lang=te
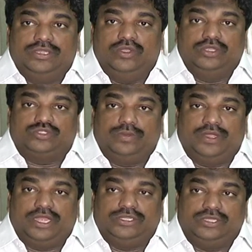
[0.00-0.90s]
న్యూ ఇయర్
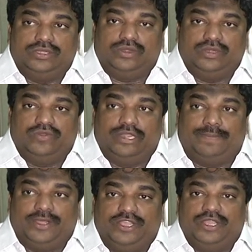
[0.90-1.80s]
శుభాకాంక్షలు రెండు వేల
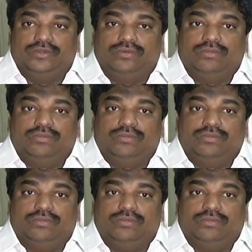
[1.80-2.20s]
పదిహేను